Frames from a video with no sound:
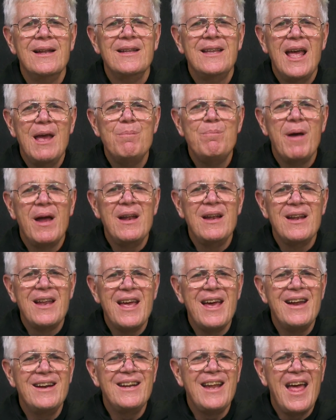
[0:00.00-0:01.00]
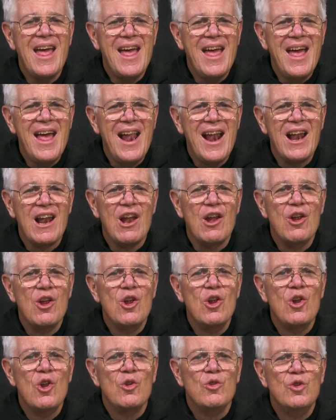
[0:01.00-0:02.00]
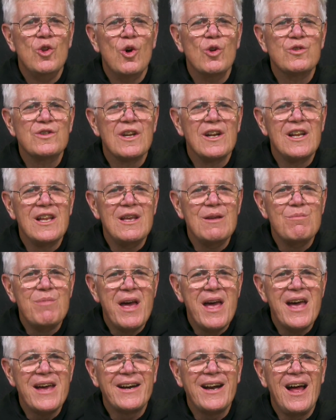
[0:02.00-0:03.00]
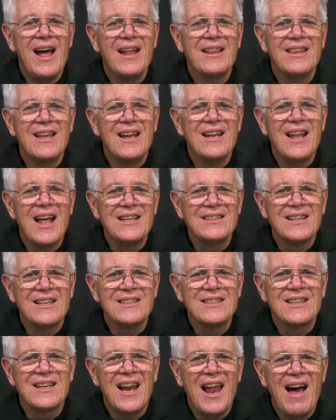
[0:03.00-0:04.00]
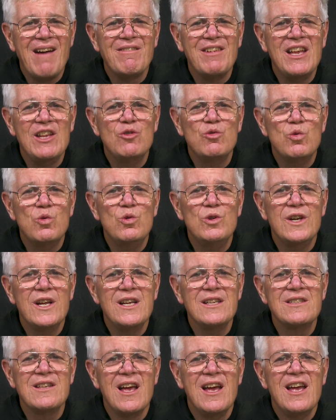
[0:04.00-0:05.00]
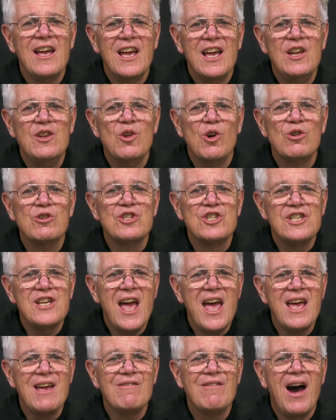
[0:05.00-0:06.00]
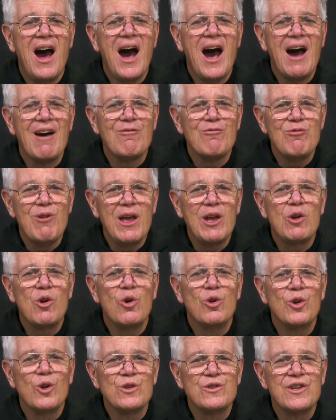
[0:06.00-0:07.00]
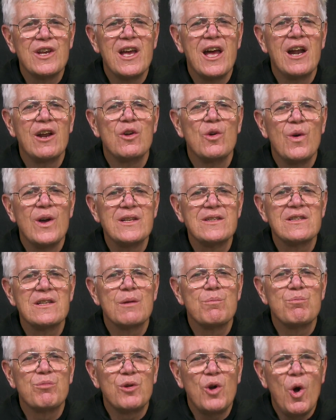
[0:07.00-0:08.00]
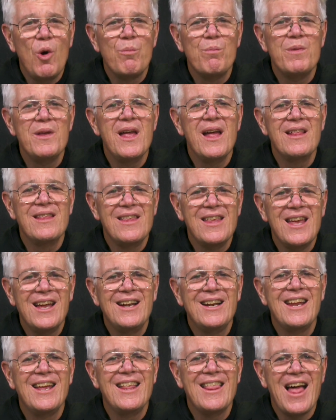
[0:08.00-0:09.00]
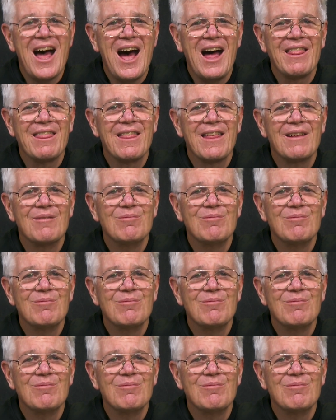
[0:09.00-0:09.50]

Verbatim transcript: Depender de Él nos libera de las esclavitudes y nos lleva a reconocer nuestra propia dignidad.